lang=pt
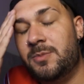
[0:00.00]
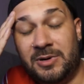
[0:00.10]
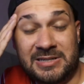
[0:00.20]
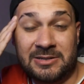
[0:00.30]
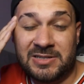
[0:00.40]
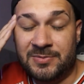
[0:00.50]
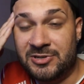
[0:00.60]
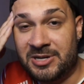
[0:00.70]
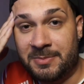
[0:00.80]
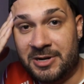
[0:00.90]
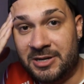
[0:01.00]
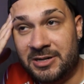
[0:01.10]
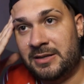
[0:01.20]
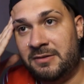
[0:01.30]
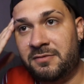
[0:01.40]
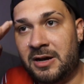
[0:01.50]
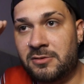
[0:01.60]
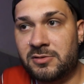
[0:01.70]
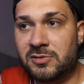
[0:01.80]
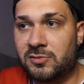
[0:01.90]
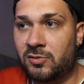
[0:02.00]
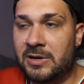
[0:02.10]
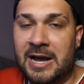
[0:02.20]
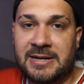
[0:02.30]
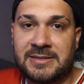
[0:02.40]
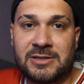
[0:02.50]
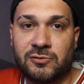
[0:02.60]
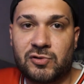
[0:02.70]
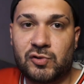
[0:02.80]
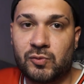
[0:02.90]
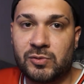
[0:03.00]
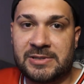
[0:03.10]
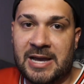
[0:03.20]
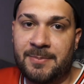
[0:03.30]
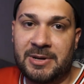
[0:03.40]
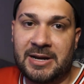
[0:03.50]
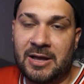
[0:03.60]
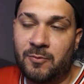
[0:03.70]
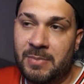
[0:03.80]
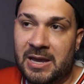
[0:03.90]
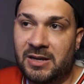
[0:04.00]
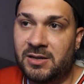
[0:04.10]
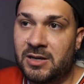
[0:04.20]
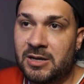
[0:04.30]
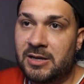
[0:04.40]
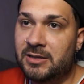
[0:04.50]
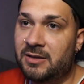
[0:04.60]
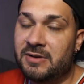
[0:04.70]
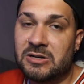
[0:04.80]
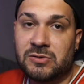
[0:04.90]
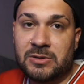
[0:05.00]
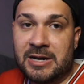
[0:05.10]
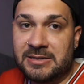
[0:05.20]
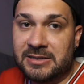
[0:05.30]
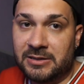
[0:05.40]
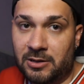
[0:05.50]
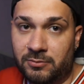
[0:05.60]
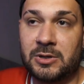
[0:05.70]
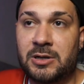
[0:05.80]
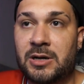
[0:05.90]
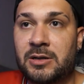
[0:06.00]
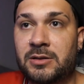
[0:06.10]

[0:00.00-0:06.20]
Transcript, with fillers: Porque você não sabe o dia de amanhã. Tem vários lugares que o SUS é aplicado bem e tem vários lugares que não, tá ligado?